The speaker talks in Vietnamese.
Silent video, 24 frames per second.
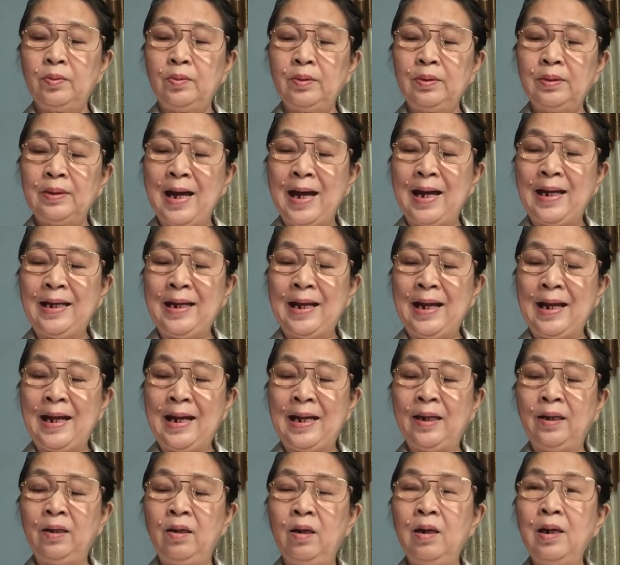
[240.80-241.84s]
đại
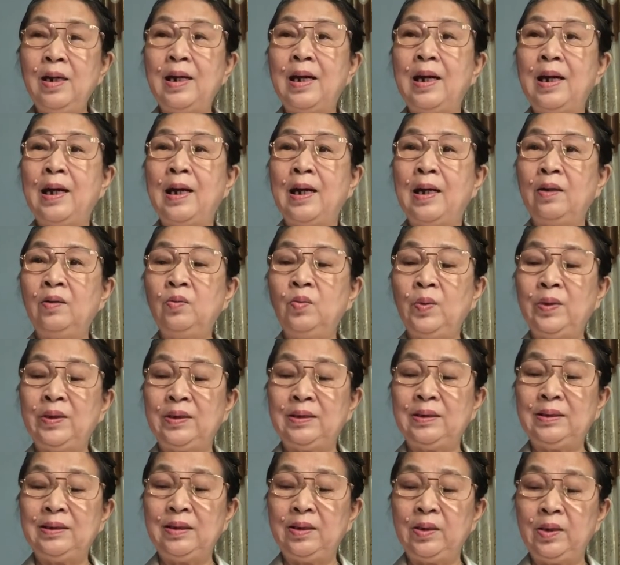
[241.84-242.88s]
hạn đó là hạn quỳnh
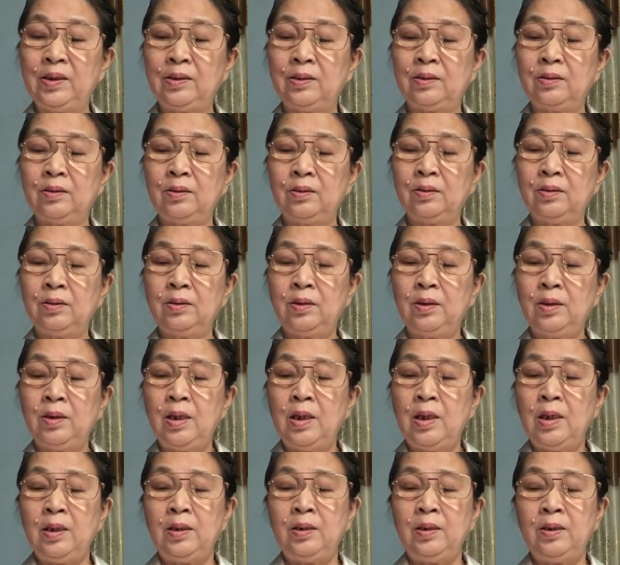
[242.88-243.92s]
tiền
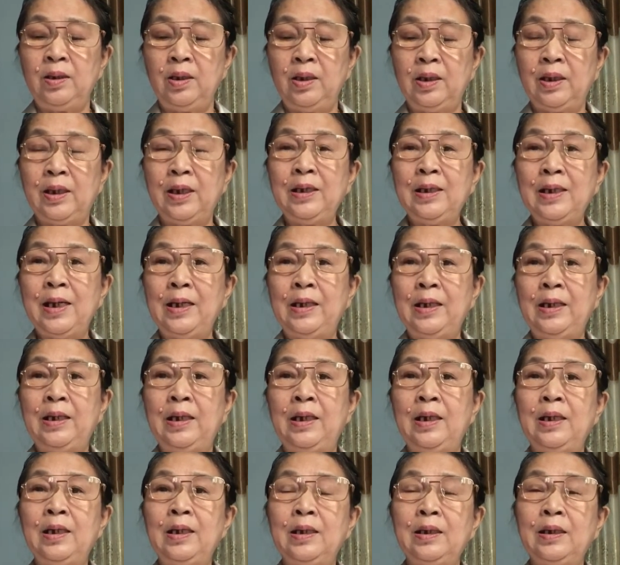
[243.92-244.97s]
thì cái này
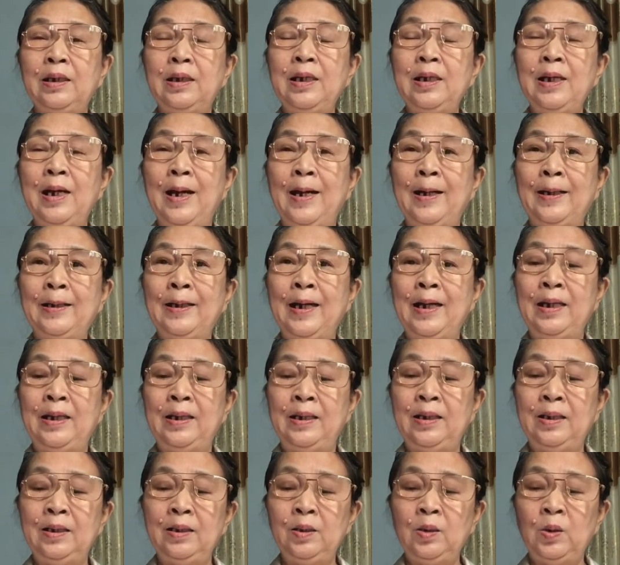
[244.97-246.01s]
á cái hạn này
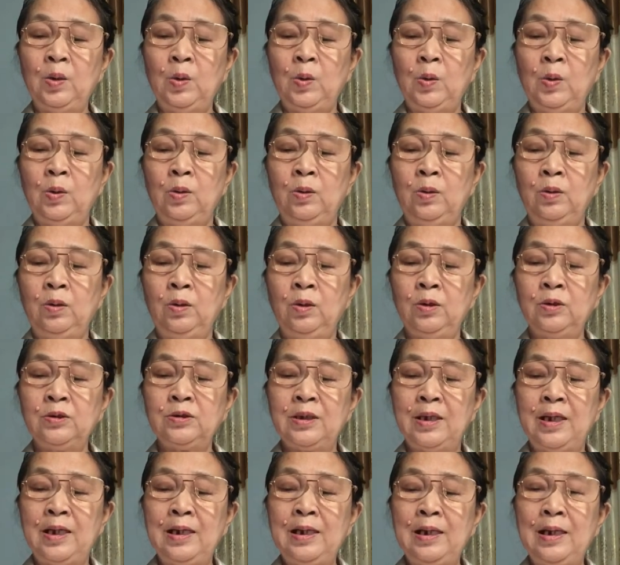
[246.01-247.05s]
á nó
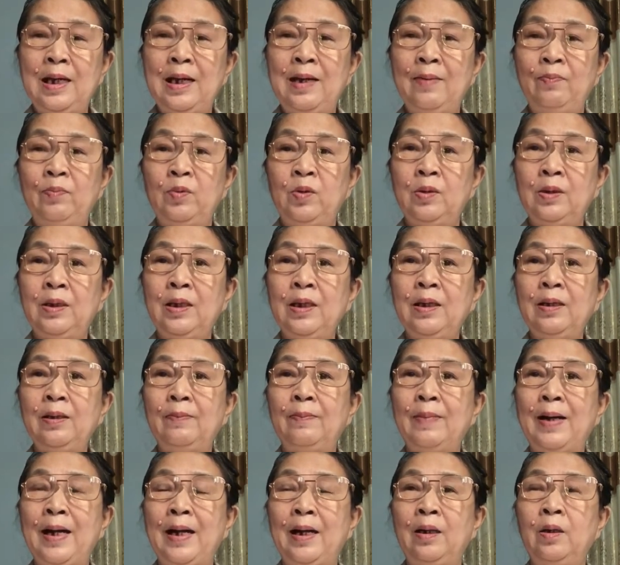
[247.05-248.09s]
sẽ làm cho các
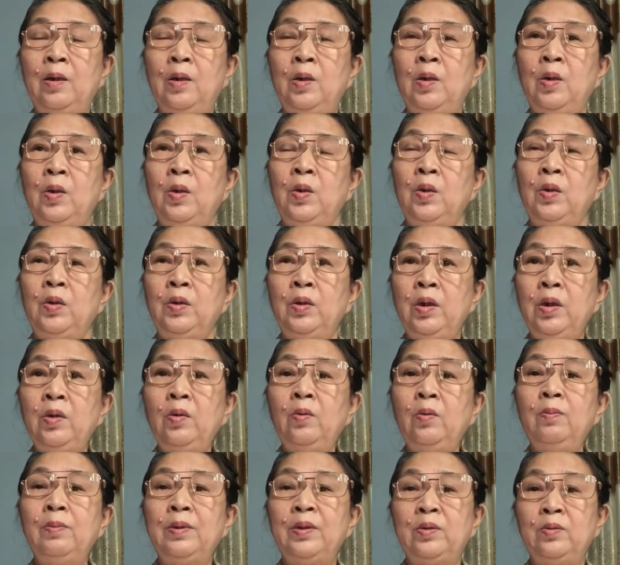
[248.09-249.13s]
bạn
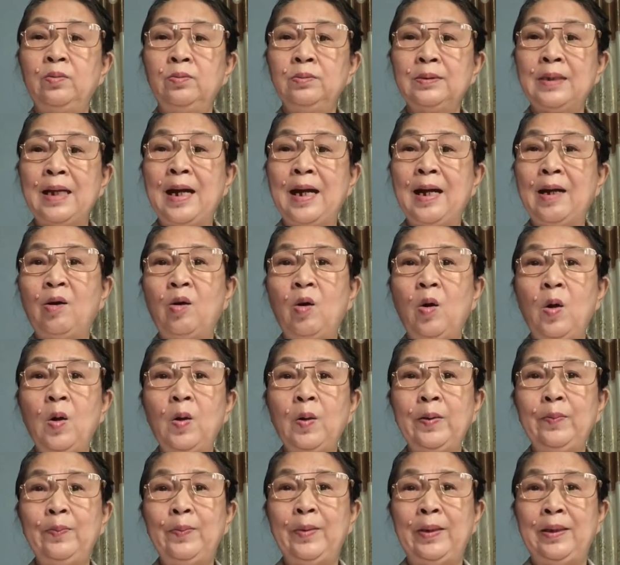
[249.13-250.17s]
nếu mà chúng ta có
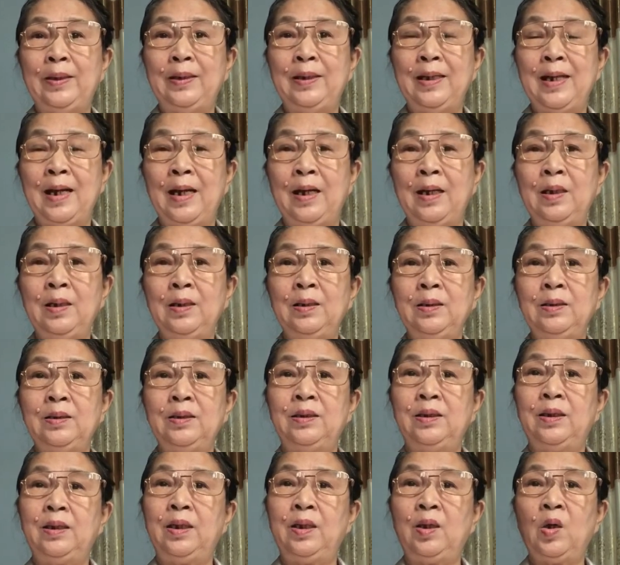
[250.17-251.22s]
cái bệnh nặng á,
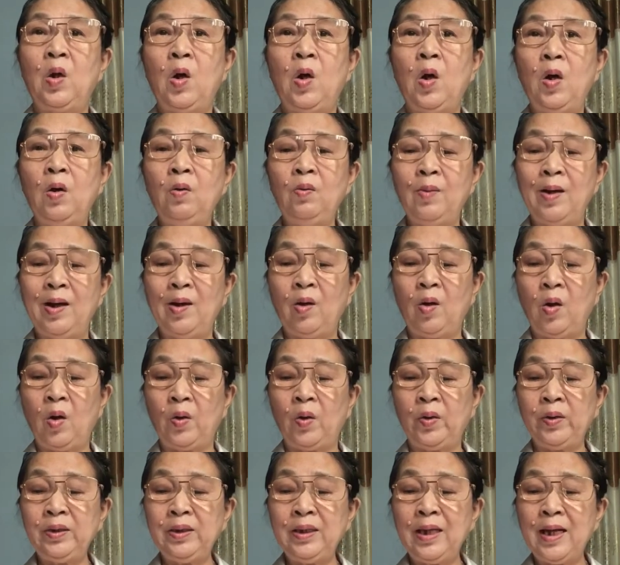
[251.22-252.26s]
thì khó qua
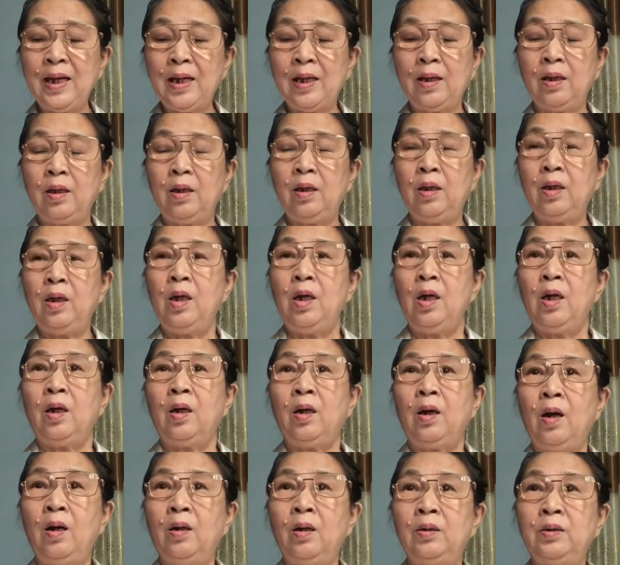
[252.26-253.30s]
khỏi nha
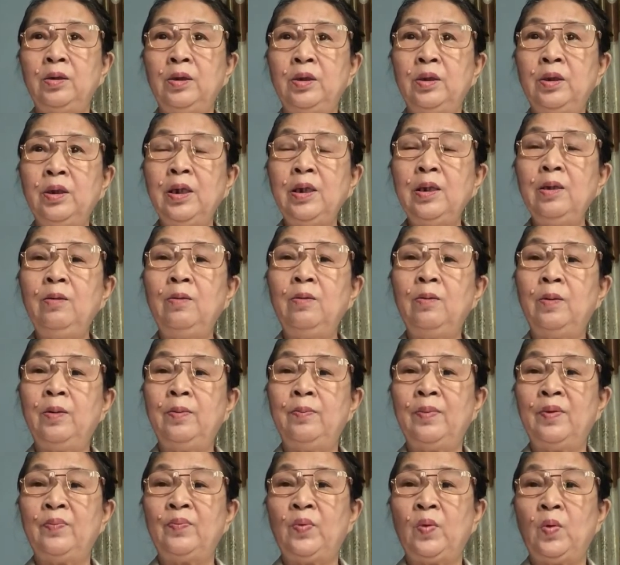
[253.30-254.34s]
còn những cái người
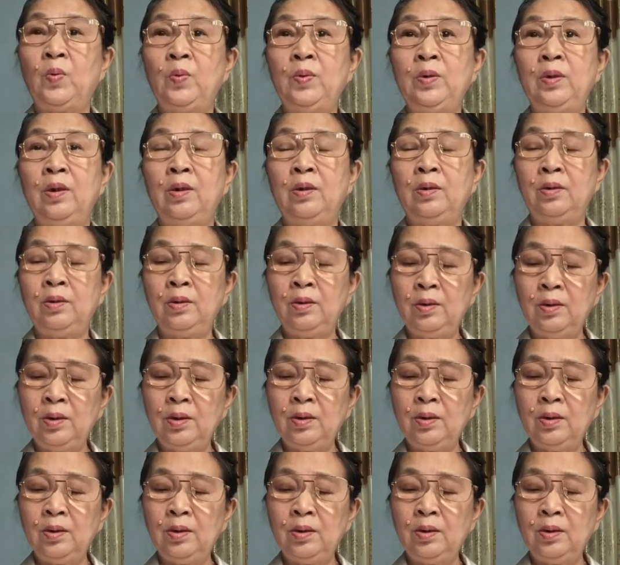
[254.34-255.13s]
mà phụ nữ